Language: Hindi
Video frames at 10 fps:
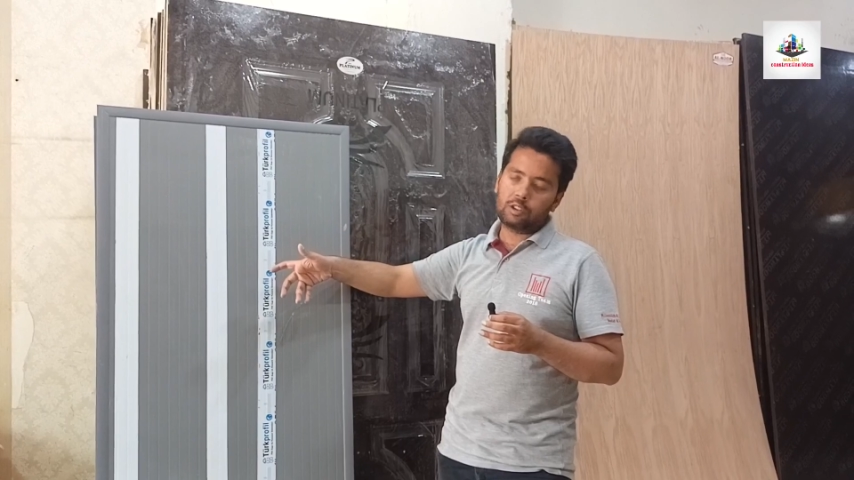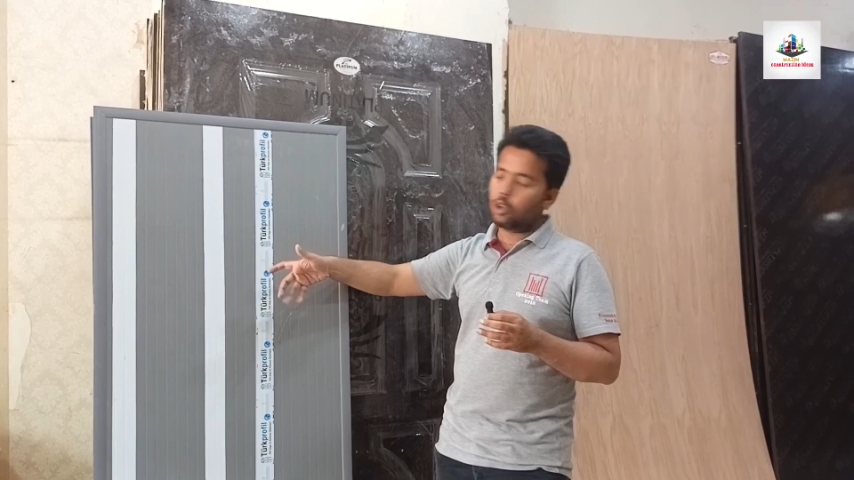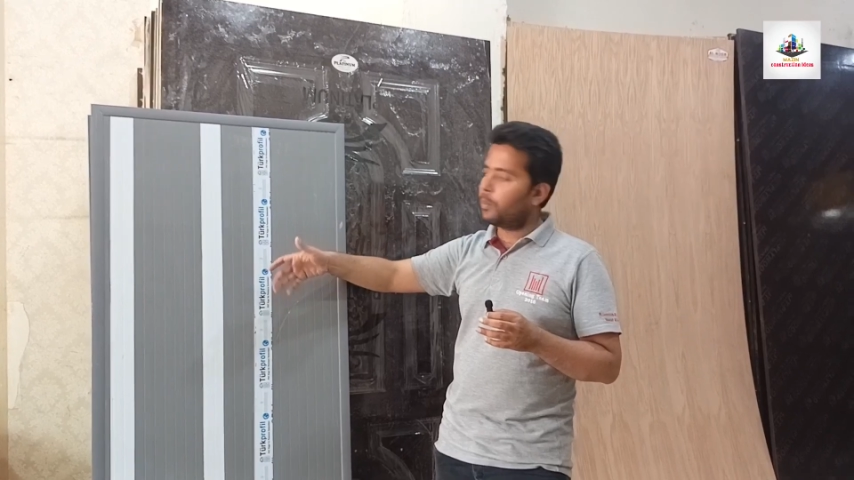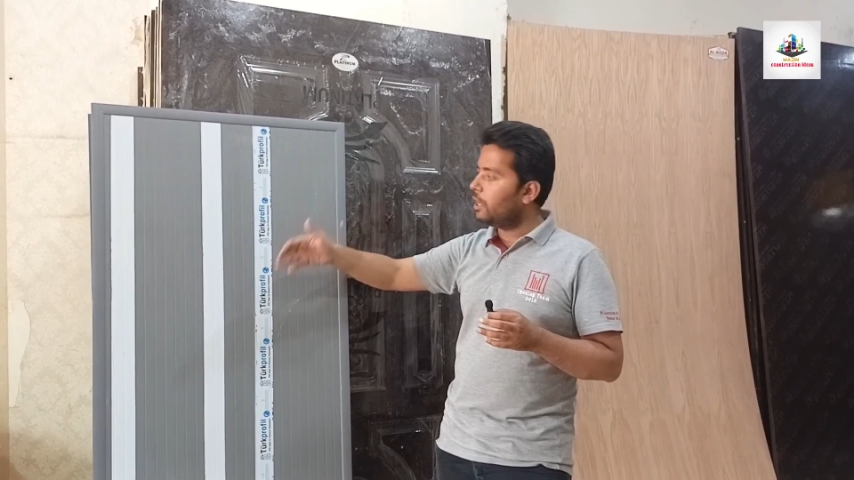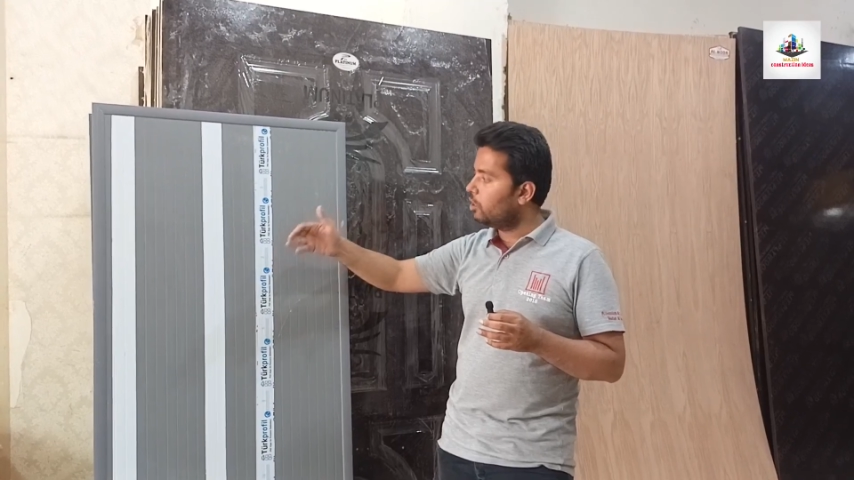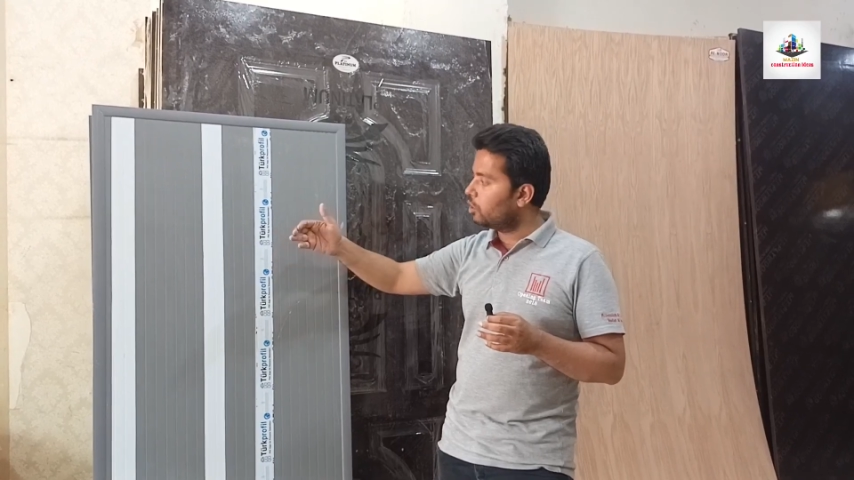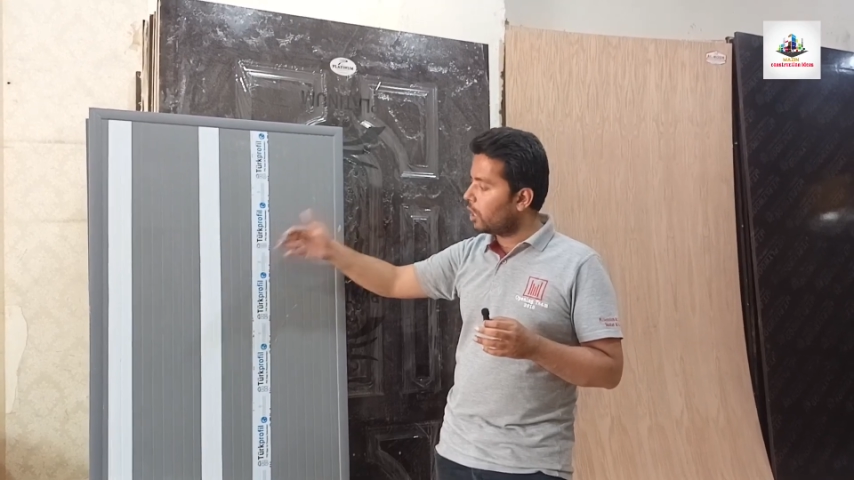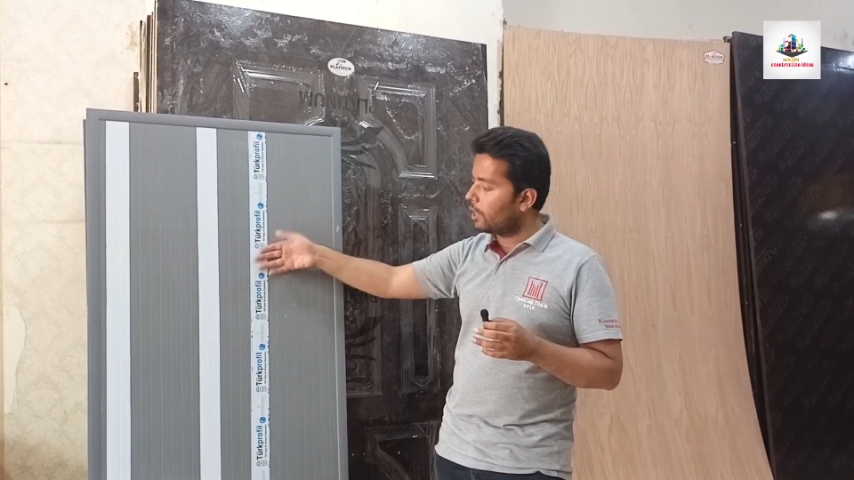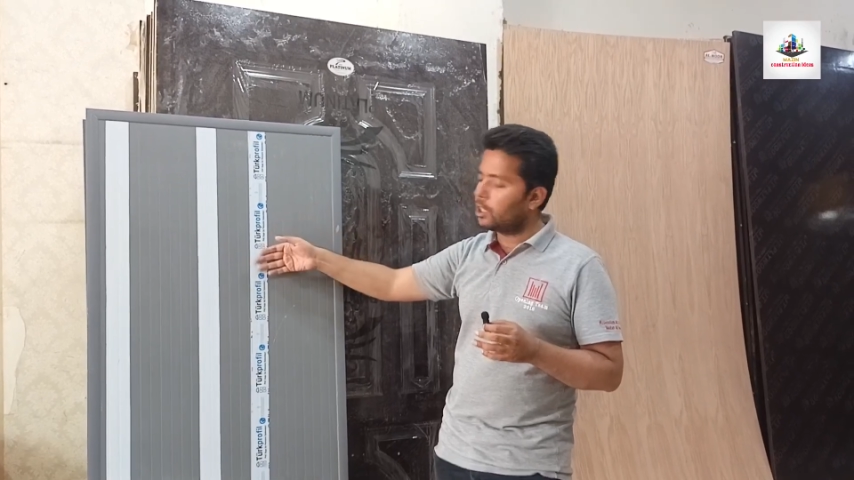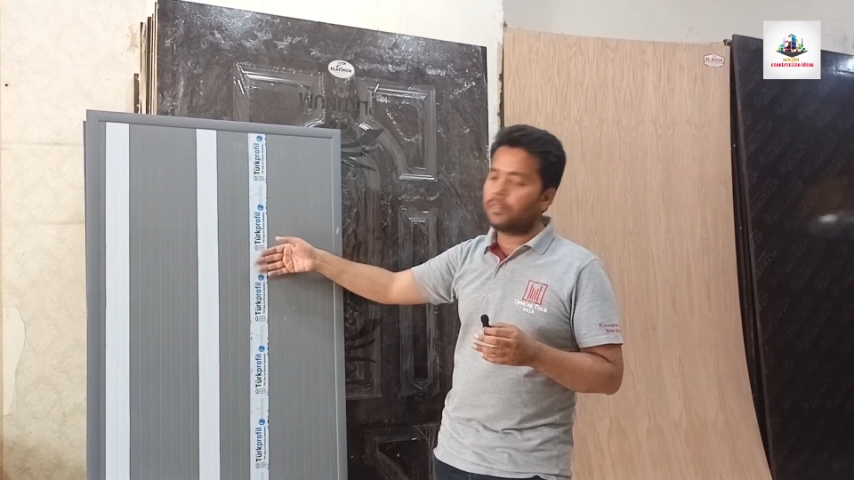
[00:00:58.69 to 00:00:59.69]
खासतौर पर इस
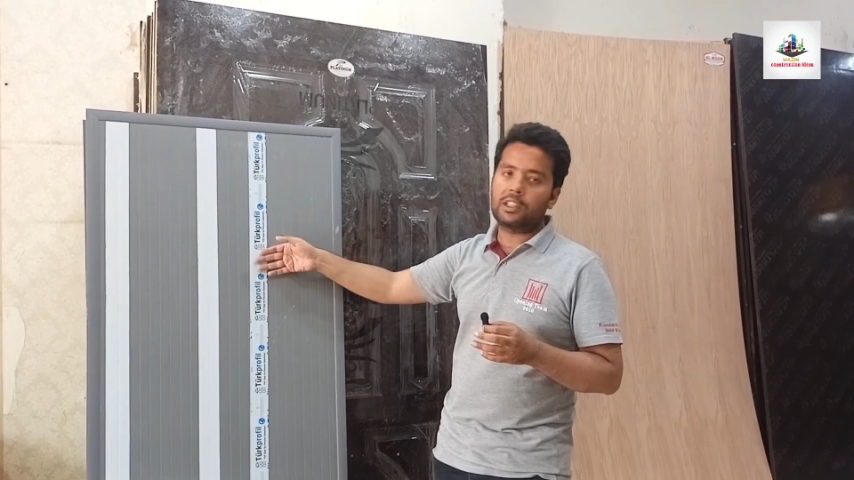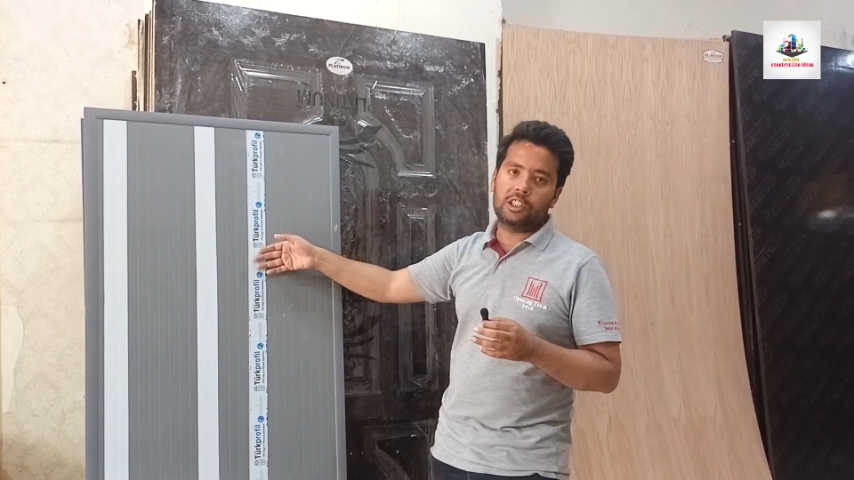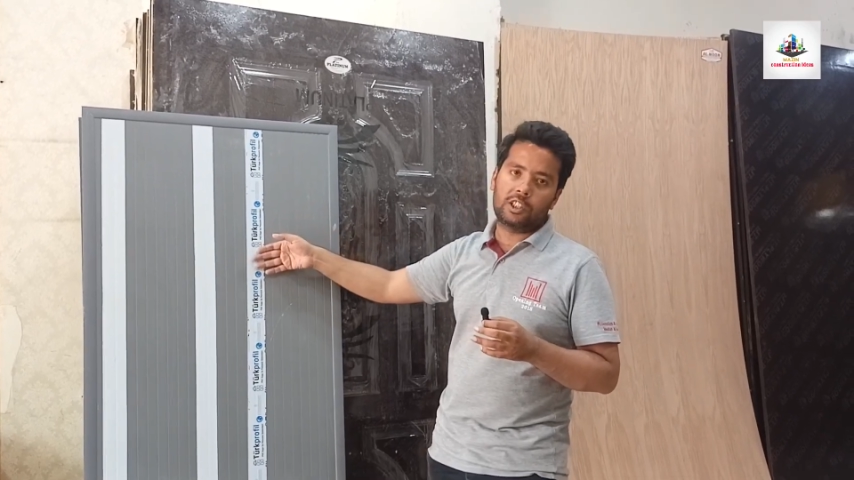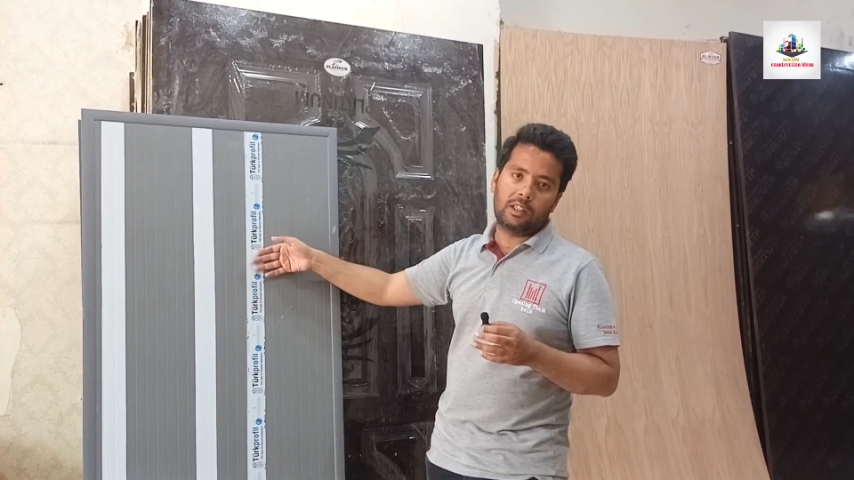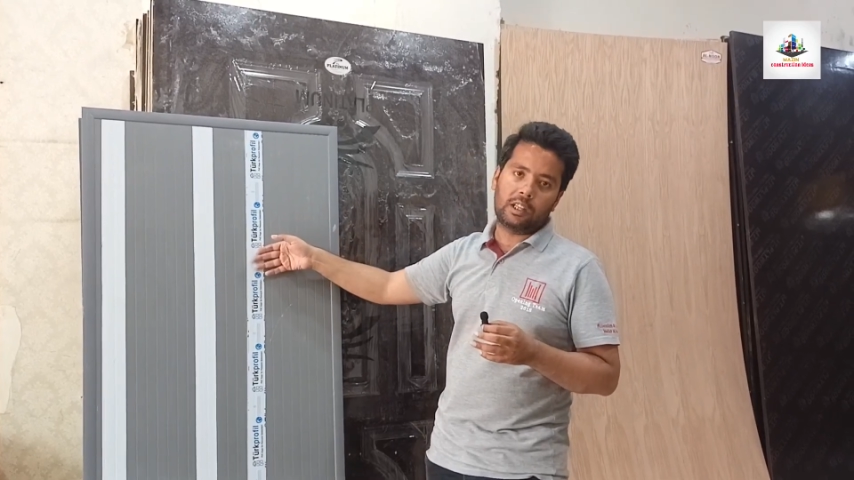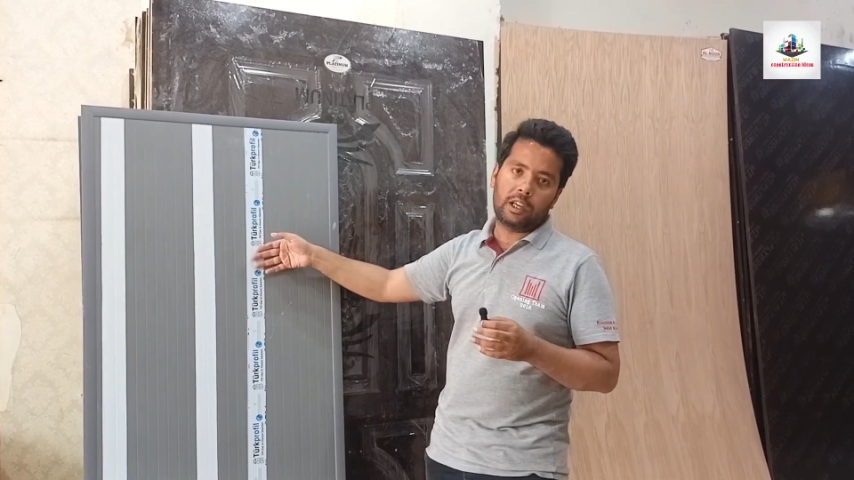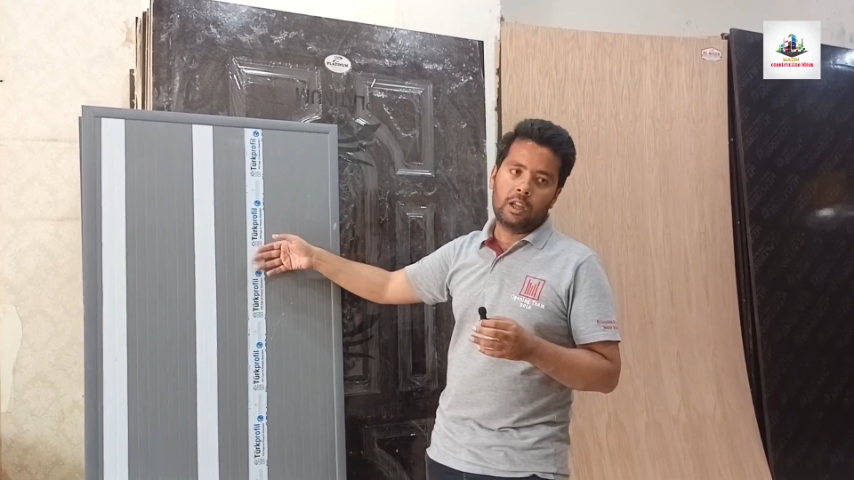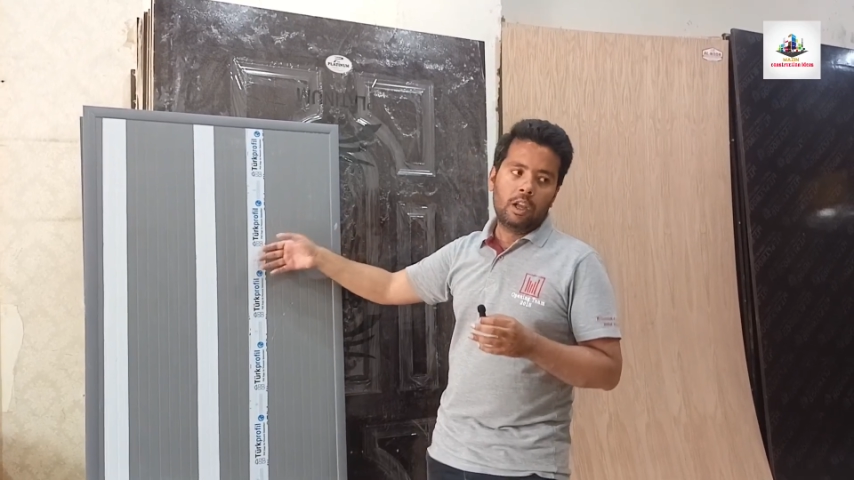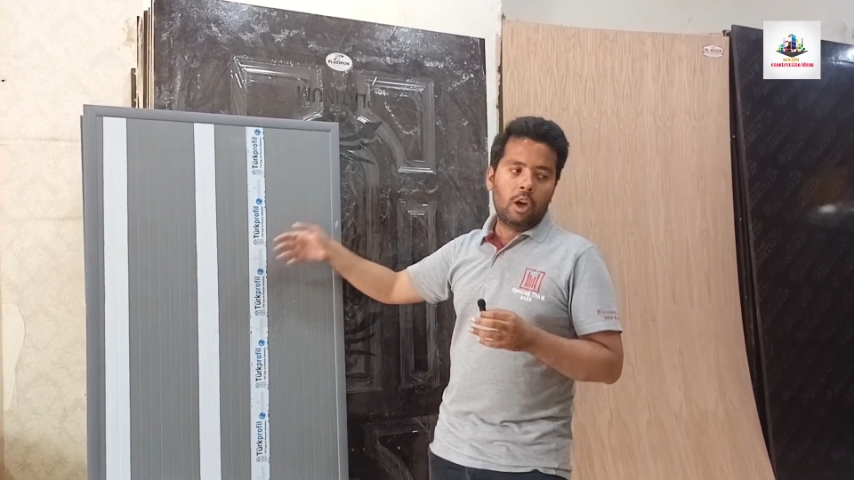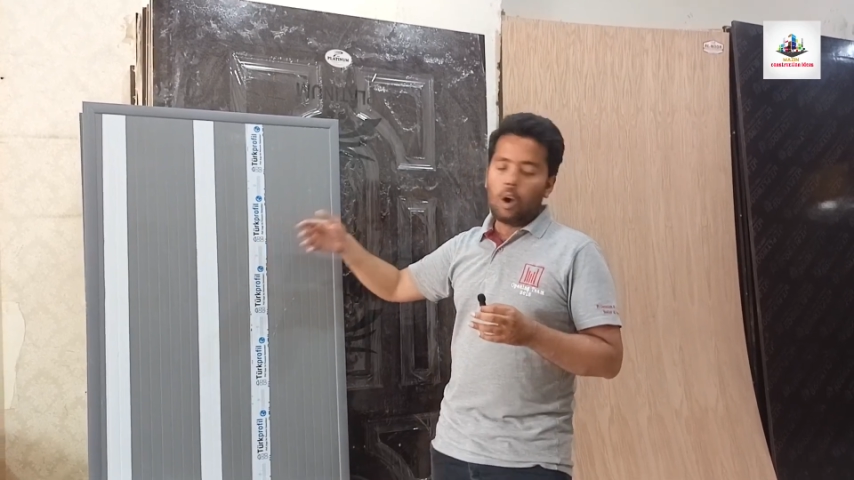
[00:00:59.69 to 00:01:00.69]
तरह के दरवाजे चलते हैं